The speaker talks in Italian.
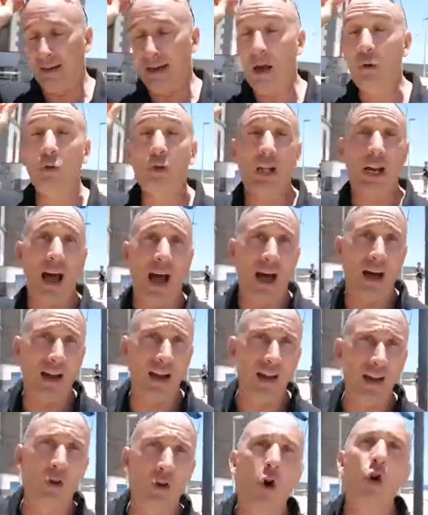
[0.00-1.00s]

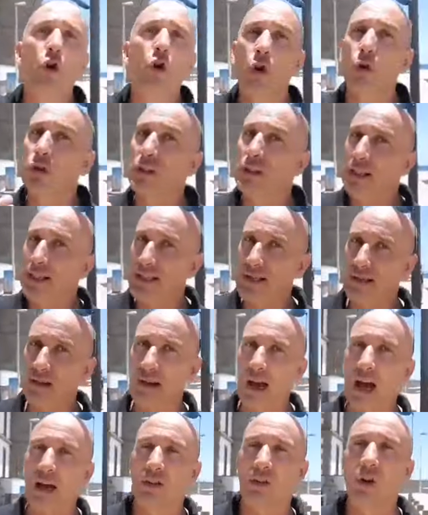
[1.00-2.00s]
neutrale, non
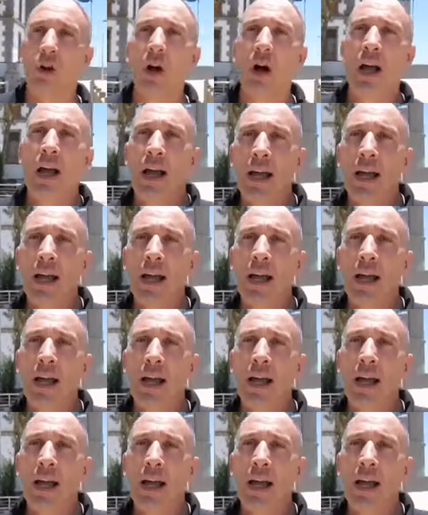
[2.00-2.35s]
condizionato